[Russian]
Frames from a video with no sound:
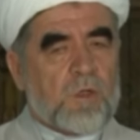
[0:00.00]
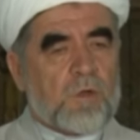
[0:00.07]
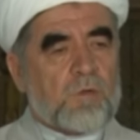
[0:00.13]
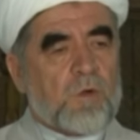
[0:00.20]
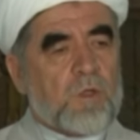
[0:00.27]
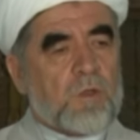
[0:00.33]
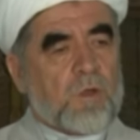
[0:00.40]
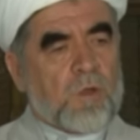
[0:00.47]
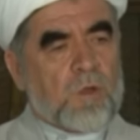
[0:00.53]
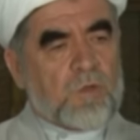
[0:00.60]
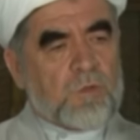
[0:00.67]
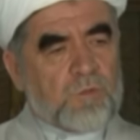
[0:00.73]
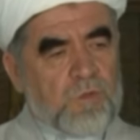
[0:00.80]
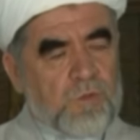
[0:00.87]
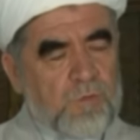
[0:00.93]
Те, в свою
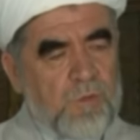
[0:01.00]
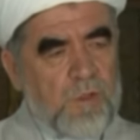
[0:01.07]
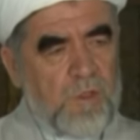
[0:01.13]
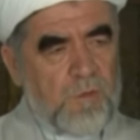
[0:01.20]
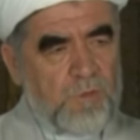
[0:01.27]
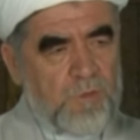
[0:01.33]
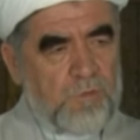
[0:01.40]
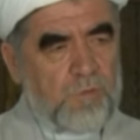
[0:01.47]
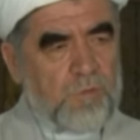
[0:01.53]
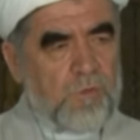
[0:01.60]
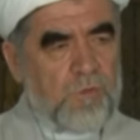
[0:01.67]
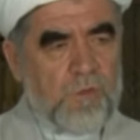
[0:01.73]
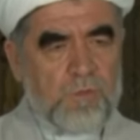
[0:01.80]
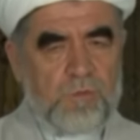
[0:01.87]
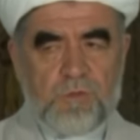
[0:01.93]
очередь, поднимают шум.
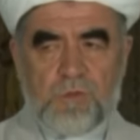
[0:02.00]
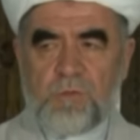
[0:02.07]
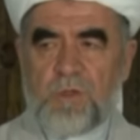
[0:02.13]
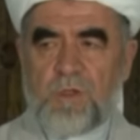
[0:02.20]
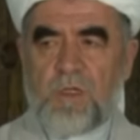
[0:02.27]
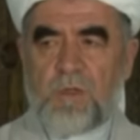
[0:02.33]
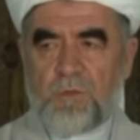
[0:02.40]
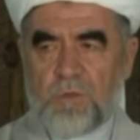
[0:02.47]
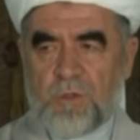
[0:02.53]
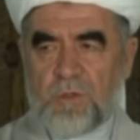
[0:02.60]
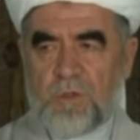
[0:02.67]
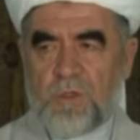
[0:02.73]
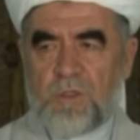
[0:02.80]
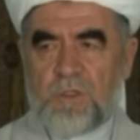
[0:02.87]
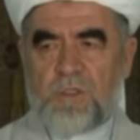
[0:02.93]
Вот мусульманин
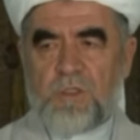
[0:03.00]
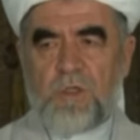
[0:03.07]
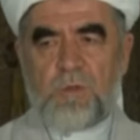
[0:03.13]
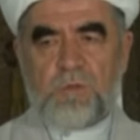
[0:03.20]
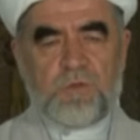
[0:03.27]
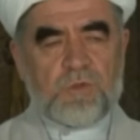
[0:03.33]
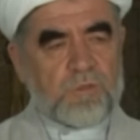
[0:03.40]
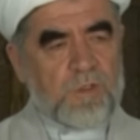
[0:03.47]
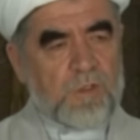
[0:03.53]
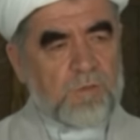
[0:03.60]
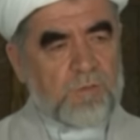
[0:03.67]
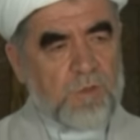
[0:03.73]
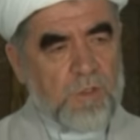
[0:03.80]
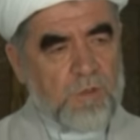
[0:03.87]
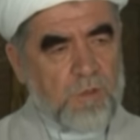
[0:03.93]
делает нами
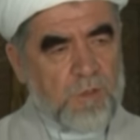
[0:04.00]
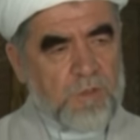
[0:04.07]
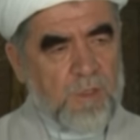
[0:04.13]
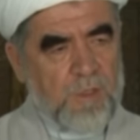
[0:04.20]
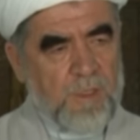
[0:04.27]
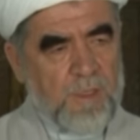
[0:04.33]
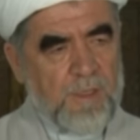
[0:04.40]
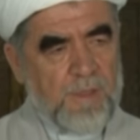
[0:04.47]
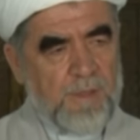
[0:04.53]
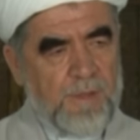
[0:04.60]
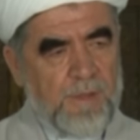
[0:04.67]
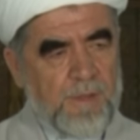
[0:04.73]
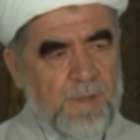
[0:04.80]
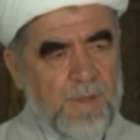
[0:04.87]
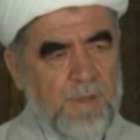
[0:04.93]
то, делает
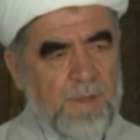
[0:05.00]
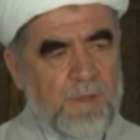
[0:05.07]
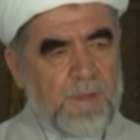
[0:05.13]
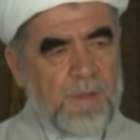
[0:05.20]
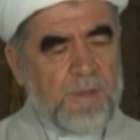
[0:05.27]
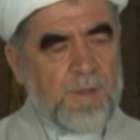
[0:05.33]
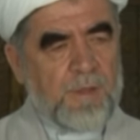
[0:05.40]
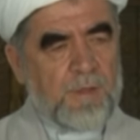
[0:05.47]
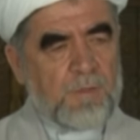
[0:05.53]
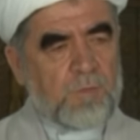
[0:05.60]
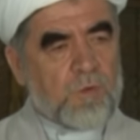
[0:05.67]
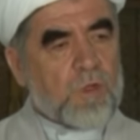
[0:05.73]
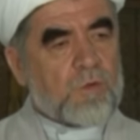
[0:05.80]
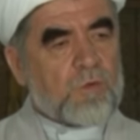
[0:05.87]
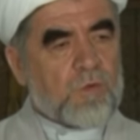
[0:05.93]
другое, и это и есть
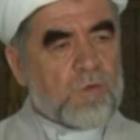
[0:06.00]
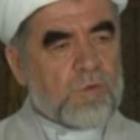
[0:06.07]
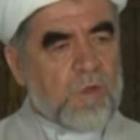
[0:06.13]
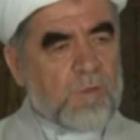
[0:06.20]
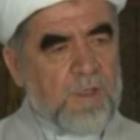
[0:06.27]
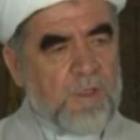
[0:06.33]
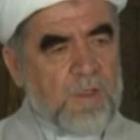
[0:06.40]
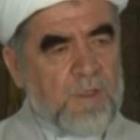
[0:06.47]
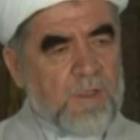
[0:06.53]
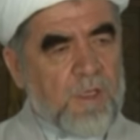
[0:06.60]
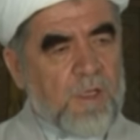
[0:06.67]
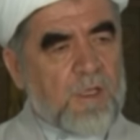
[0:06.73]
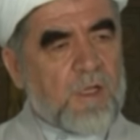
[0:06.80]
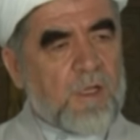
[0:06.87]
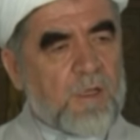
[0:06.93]
ваш ислам.
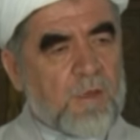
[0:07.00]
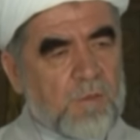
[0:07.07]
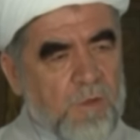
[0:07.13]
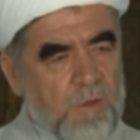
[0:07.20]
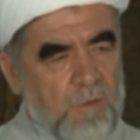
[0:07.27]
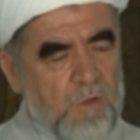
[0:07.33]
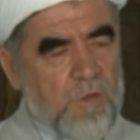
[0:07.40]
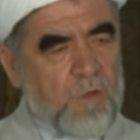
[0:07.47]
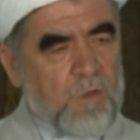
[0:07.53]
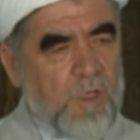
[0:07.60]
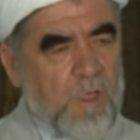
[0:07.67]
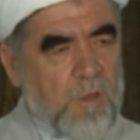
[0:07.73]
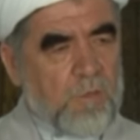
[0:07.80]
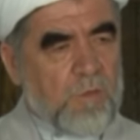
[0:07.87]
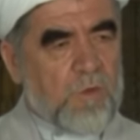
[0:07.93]
Пираты не
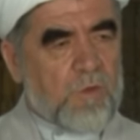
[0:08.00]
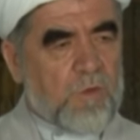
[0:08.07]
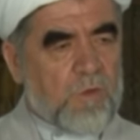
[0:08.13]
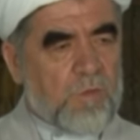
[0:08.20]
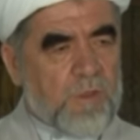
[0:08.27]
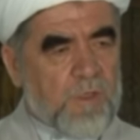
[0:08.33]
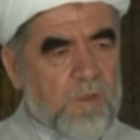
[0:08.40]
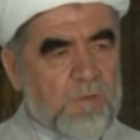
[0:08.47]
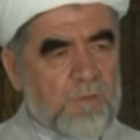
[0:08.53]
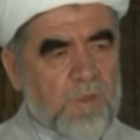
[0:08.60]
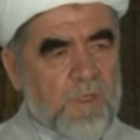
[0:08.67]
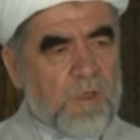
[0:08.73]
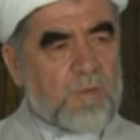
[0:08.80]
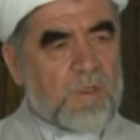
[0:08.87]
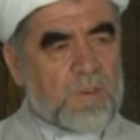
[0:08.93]
отпускают захваченные корабли.
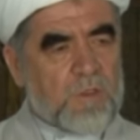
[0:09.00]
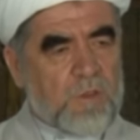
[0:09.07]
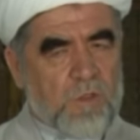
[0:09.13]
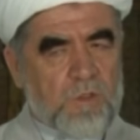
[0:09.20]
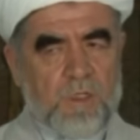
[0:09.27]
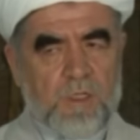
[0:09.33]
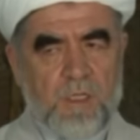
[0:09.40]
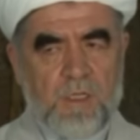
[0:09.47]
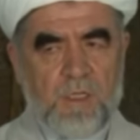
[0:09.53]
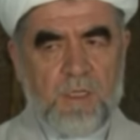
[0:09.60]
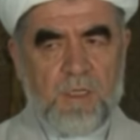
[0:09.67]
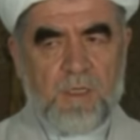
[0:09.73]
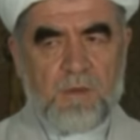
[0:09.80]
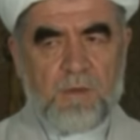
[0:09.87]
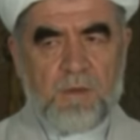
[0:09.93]

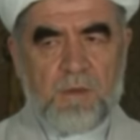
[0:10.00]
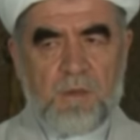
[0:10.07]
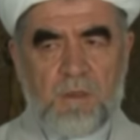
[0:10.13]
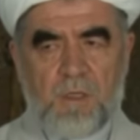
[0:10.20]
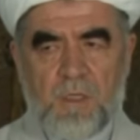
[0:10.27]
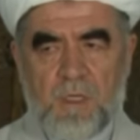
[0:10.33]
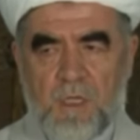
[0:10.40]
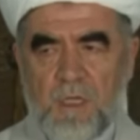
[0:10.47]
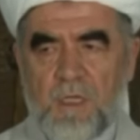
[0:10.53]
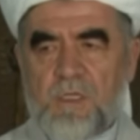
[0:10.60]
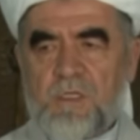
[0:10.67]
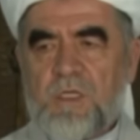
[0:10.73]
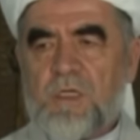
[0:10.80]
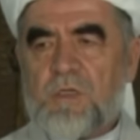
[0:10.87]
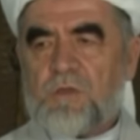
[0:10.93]
Судовладельцы выплачивают
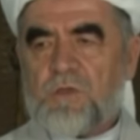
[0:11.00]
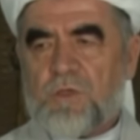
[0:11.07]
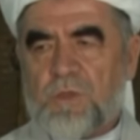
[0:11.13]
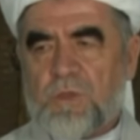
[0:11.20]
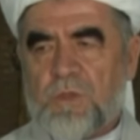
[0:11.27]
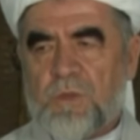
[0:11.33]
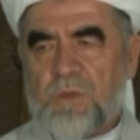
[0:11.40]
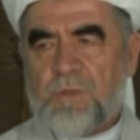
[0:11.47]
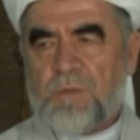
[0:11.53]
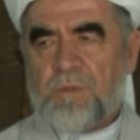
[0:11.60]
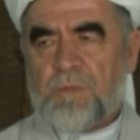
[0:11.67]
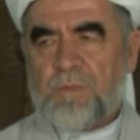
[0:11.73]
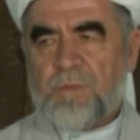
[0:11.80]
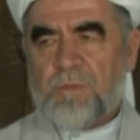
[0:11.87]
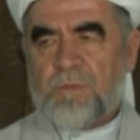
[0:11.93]
назначенные миллионы и
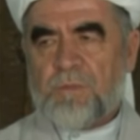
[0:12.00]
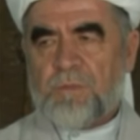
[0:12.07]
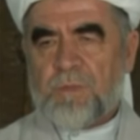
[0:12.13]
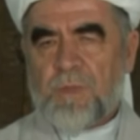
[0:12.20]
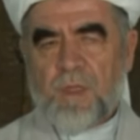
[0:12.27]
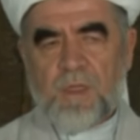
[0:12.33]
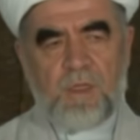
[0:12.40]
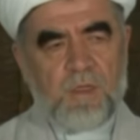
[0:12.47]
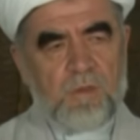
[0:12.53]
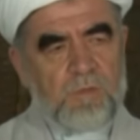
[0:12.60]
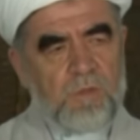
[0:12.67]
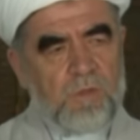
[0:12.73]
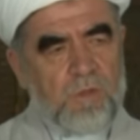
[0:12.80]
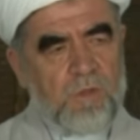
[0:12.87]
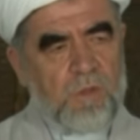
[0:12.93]
получают свои суда
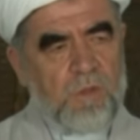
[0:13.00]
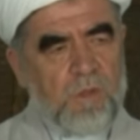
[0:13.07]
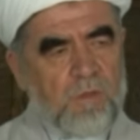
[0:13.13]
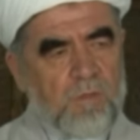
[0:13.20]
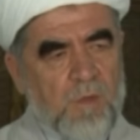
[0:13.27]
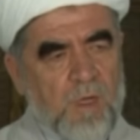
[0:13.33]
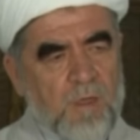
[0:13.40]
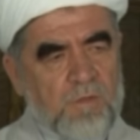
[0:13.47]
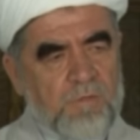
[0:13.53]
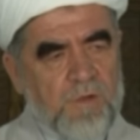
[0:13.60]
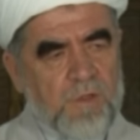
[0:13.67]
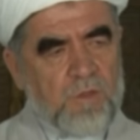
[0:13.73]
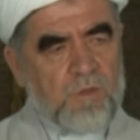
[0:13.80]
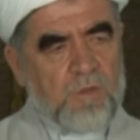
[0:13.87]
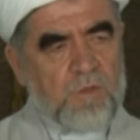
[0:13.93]
обратно. Так и
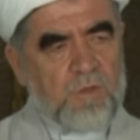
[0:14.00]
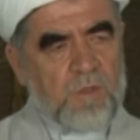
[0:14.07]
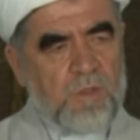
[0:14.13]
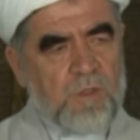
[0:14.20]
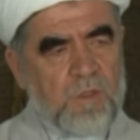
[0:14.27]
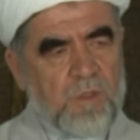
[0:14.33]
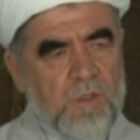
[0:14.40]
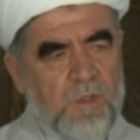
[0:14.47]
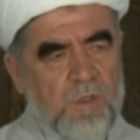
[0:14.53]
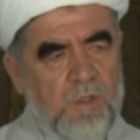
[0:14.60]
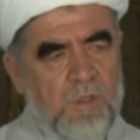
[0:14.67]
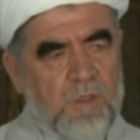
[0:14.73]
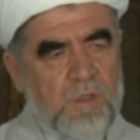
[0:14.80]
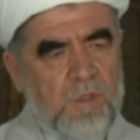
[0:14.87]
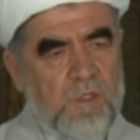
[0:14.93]
живут сомалийцы.
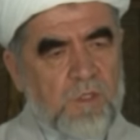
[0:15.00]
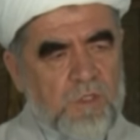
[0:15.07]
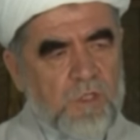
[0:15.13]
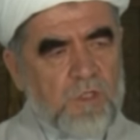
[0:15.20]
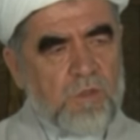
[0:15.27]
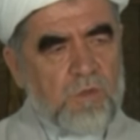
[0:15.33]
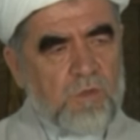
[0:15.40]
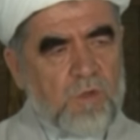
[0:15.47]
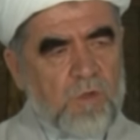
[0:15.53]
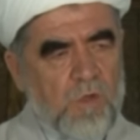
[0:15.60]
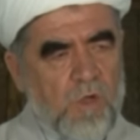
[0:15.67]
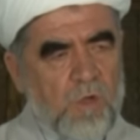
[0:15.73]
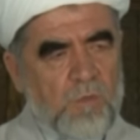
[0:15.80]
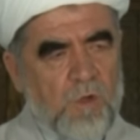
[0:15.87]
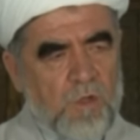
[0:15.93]
Никаких знаний,
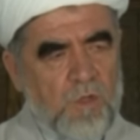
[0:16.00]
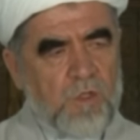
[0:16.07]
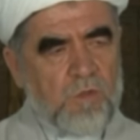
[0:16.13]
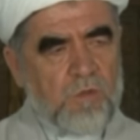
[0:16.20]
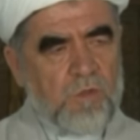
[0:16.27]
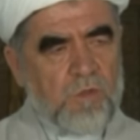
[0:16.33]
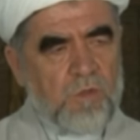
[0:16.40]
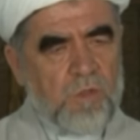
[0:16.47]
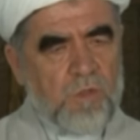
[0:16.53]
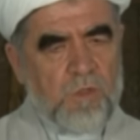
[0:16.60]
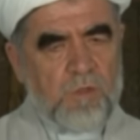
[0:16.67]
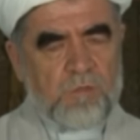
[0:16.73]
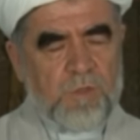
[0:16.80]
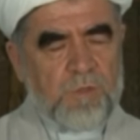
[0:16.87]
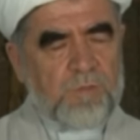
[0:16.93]
никакого
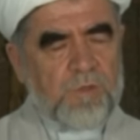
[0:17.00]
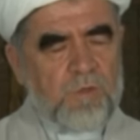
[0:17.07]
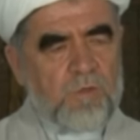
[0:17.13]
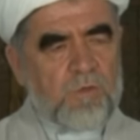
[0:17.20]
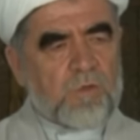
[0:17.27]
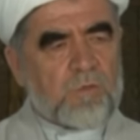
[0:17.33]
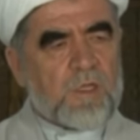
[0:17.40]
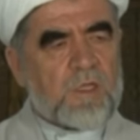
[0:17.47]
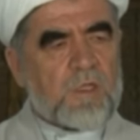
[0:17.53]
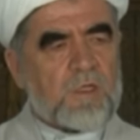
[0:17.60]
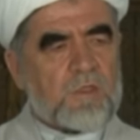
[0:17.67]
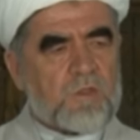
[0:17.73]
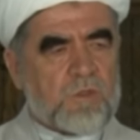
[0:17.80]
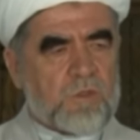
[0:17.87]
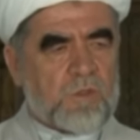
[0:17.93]
просвещения, никакого
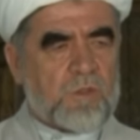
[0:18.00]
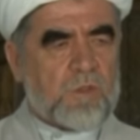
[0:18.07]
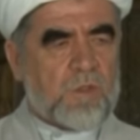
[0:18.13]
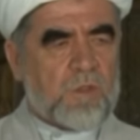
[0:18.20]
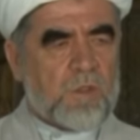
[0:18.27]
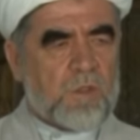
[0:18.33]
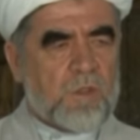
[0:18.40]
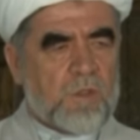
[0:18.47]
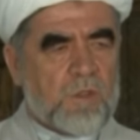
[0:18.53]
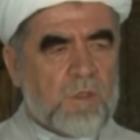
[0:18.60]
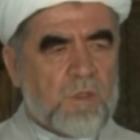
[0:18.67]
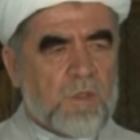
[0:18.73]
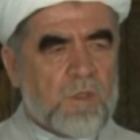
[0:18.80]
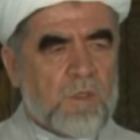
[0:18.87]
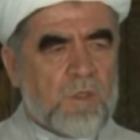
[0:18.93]
мира, благополучия
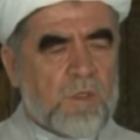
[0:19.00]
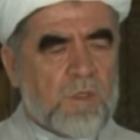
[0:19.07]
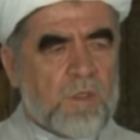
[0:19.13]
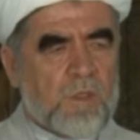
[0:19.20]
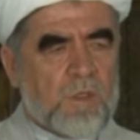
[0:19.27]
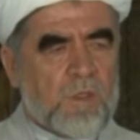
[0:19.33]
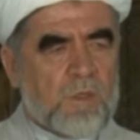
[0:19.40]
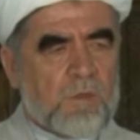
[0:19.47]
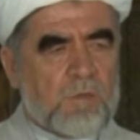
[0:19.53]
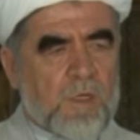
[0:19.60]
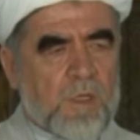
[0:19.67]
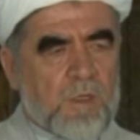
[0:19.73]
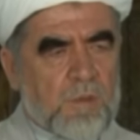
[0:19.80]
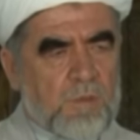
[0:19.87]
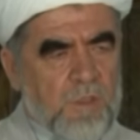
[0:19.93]
и никакого
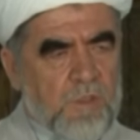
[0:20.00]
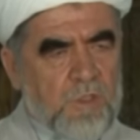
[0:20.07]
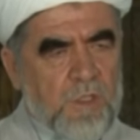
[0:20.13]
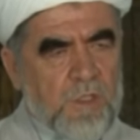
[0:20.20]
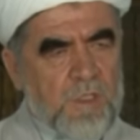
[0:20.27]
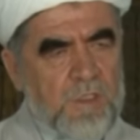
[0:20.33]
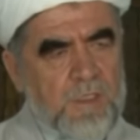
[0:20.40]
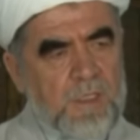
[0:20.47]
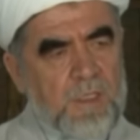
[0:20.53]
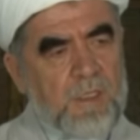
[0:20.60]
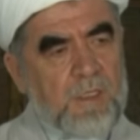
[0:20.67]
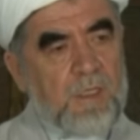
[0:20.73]
взаимоуважения.